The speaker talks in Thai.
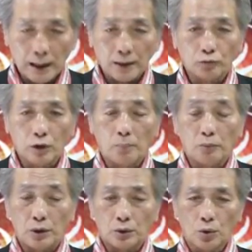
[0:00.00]
ยันว่า
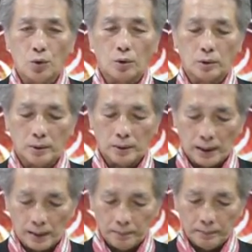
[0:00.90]
มีโชค
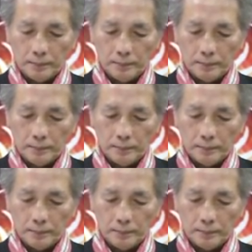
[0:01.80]
นะครับ